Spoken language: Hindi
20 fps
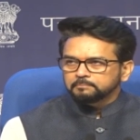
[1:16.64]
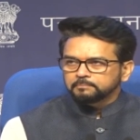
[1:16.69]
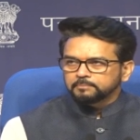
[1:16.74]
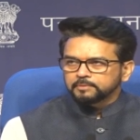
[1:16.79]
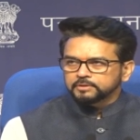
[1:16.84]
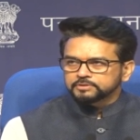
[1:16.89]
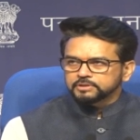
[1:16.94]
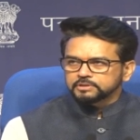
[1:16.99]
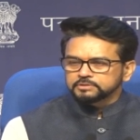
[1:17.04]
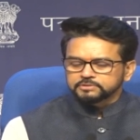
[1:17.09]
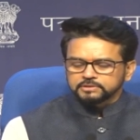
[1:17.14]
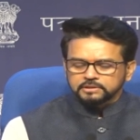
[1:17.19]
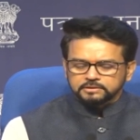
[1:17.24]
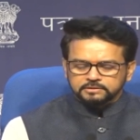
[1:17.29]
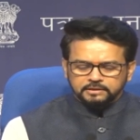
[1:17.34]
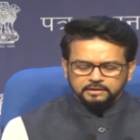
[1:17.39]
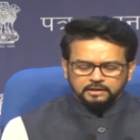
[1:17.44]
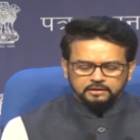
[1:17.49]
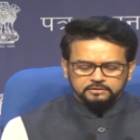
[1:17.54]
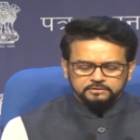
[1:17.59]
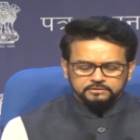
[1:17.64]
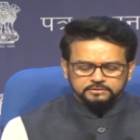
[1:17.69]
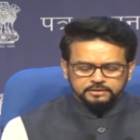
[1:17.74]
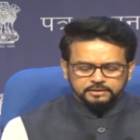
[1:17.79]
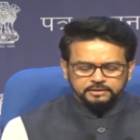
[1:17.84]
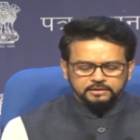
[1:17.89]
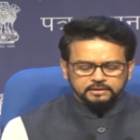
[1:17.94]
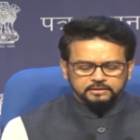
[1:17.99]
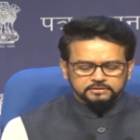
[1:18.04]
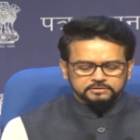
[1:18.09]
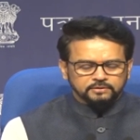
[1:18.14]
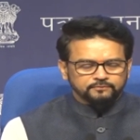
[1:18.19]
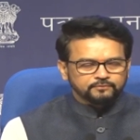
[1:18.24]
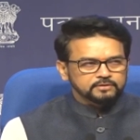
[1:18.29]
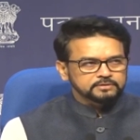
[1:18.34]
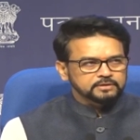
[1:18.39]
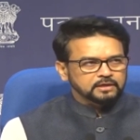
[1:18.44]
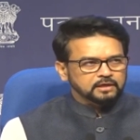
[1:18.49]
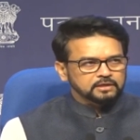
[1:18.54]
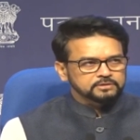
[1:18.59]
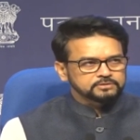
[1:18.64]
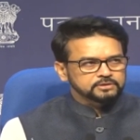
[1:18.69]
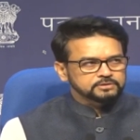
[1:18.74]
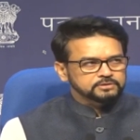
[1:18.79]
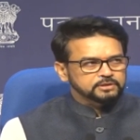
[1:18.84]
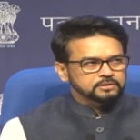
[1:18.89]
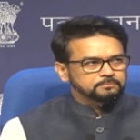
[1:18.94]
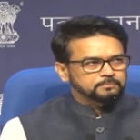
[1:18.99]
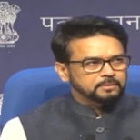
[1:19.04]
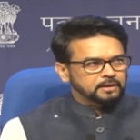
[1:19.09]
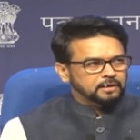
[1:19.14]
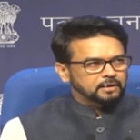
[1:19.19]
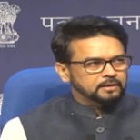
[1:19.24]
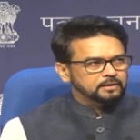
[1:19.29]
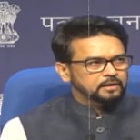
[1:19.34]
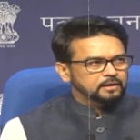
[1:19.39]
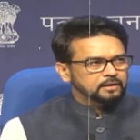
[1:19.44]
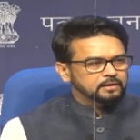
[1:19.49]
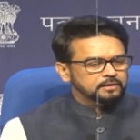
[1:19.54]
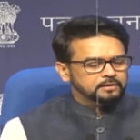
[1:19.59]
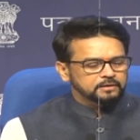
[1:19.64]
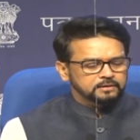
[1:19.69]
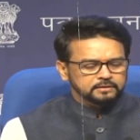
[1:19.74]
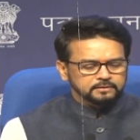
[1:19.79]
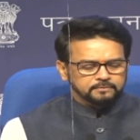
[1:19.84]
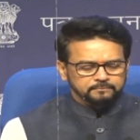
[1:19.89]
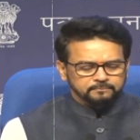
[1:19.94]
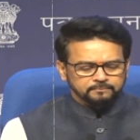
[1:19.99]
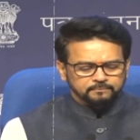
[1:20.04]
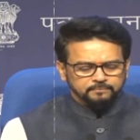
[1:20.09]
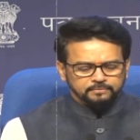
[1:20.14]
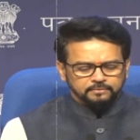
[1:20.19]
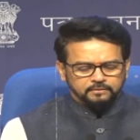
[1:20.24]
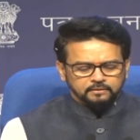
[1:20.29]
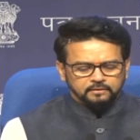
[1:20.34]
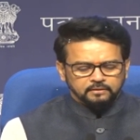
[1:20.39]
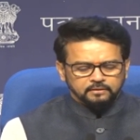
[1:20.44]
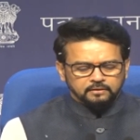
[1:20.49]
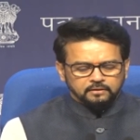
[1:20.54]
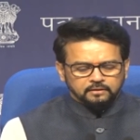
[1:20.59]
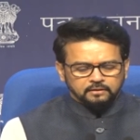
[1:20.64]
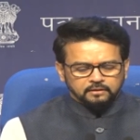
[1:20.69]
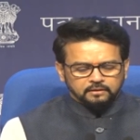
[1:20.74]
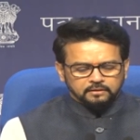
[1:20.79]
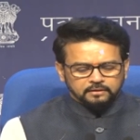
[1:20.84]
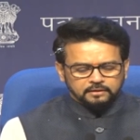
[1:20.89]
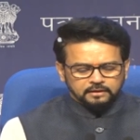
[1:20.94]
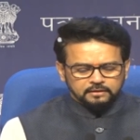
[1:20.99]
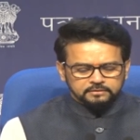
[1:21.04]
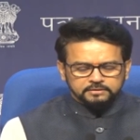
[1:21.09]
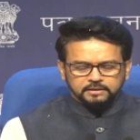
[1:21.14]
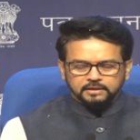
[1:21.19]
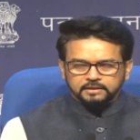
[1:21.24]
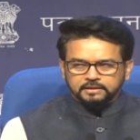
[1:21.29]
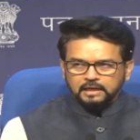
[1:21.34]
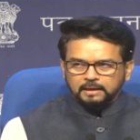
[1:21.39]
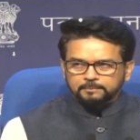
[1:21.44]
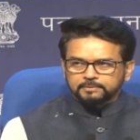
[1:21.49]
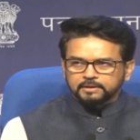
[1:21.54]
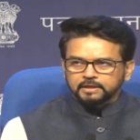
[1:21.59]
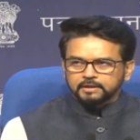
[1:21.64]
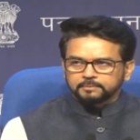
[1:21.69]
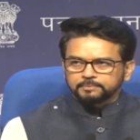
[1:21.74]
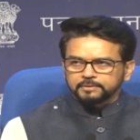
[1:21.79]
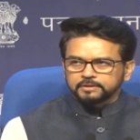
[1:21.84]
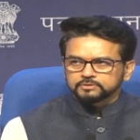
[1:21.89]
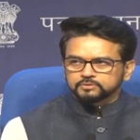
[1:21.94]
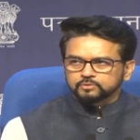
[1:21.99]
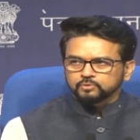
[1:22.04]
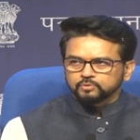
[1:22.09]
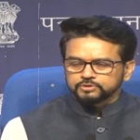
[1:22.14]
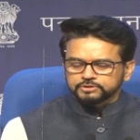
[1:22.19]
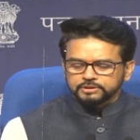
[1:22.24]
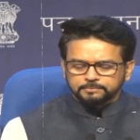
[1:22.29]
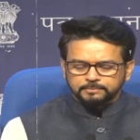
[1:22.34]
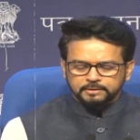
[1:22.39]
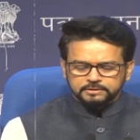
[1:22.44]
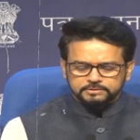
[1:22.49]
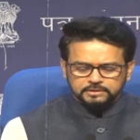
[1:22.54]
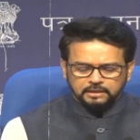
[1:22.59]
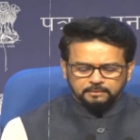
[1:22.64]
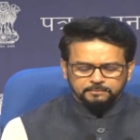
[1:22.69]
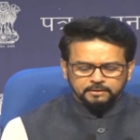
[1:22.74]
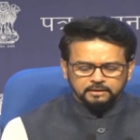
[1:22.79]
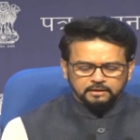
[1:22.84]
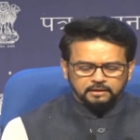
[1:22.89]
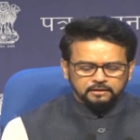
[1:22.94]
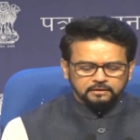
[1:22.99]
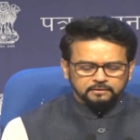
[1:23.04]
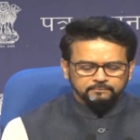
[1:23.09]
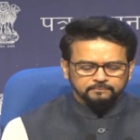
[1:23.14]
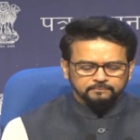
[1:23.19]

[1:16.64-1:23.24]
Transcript: मिशन चंद्रयान थ्री की सफलता का जश्न मना रहा है केंद्रीय कैबिनेट भी इस खुशी में शामिल है